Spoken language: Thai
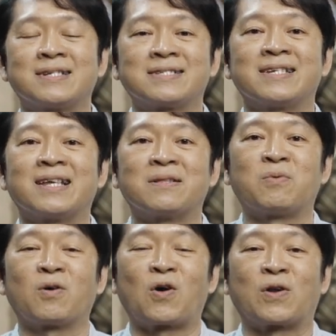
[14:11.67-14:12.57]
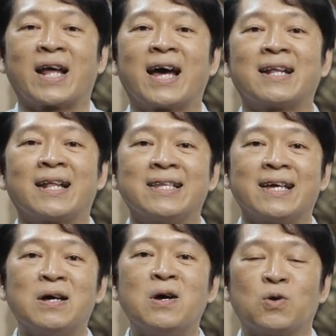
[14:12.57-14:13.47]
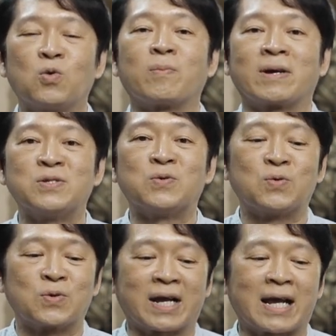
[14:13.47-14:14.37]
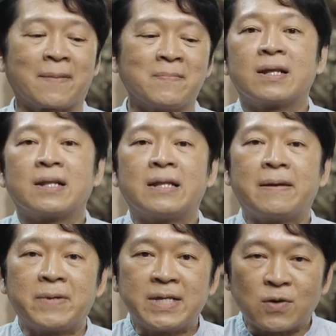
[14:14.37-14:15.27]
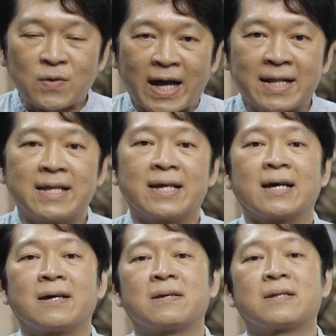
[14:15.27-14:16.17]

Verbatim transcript: ชัดเจนเพราะก่อนหน้านั้นเนี่ยรวมกันอยู่นะครับในปีเดียวกันเนี่ย